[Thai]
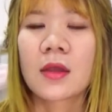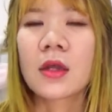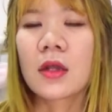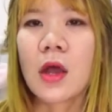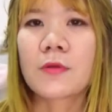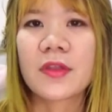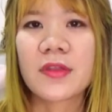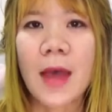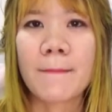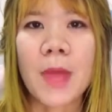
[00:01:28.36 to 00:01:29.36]
คือเราจะ
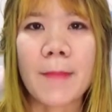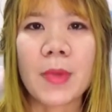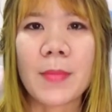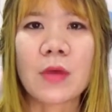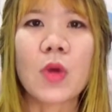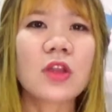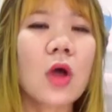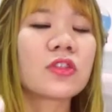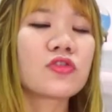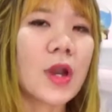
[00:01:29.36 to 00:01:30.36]
จำแบบประมาณว่าต้
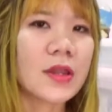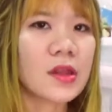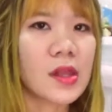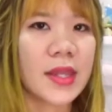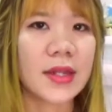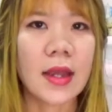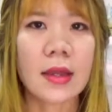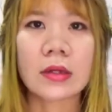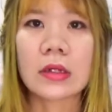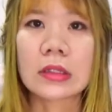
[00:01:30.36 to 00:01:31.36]
อง translate ค่ะ
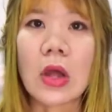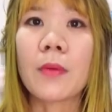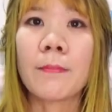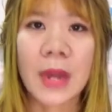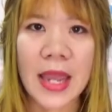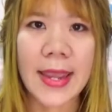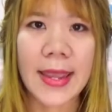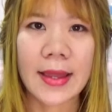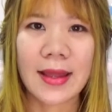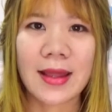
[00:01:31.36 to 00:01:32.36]
คือต้องแปล
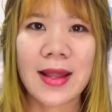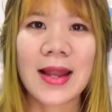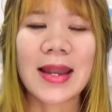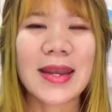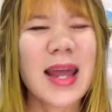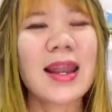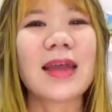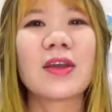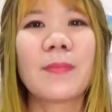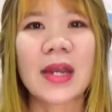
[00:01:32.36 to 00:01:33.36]
และนั่นแห
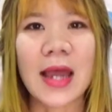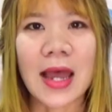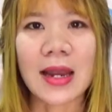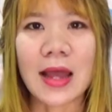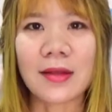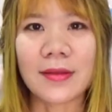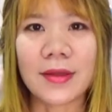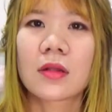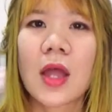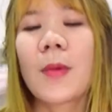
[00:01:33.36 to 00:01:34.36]
ละคือปัญหาหลักเลย
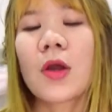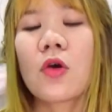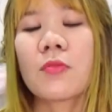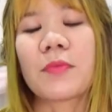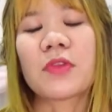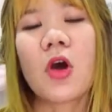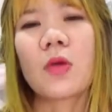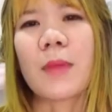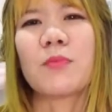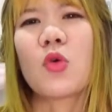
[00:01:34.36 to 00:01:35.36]
ถ้าบางคนแบบท่อง
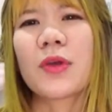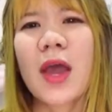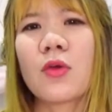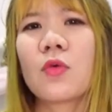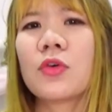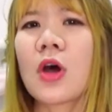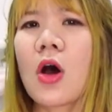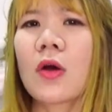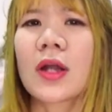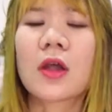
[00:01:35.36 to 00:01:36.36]
แบบนกแก้วนกขุนท
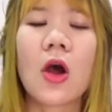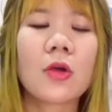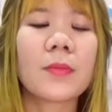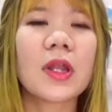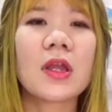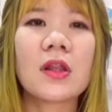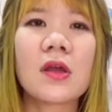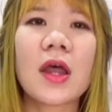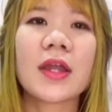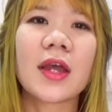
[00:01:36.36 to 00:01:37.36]
องอะท่องไป
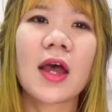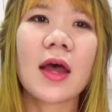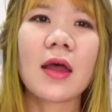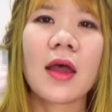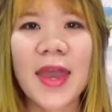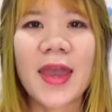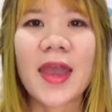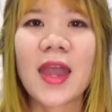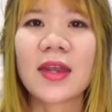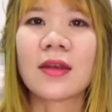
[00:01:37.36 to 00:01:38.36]
เรื่อยๆนะคะ a
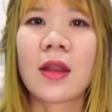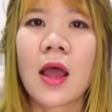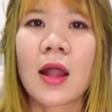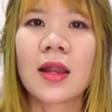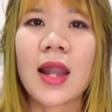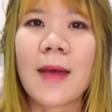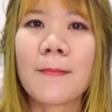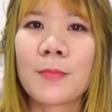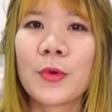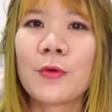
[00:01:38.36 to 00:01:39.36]
n l a m
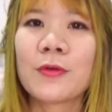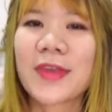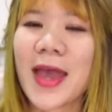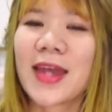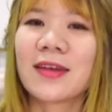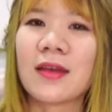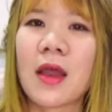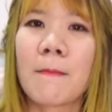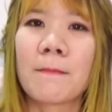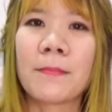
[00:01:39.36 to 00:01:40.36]
b u t a n
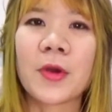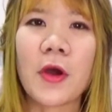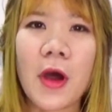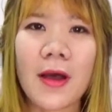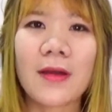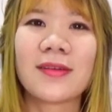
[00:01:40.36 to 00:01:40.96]
เงาะ